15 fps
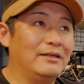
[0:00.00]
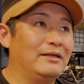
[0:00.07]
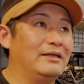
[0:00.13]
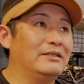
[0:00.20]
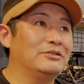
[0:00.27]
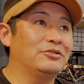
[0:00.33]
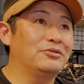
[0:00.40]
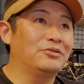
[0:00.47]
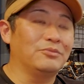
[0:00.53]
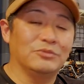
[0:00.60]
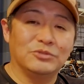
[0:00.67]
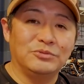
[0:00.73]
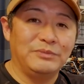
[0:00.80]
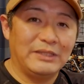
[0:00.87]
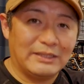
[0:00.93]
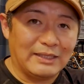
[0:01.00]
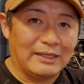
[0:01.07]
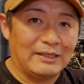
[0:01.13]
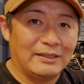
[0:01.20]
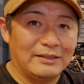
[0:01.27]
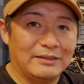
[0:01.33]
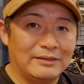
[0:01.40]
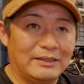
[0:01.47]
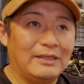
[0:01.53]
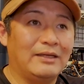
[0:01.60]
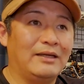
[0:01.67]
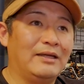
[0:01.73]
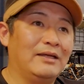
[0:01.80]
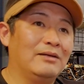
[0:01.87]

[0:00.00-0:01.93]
えー、それとも海か、ね。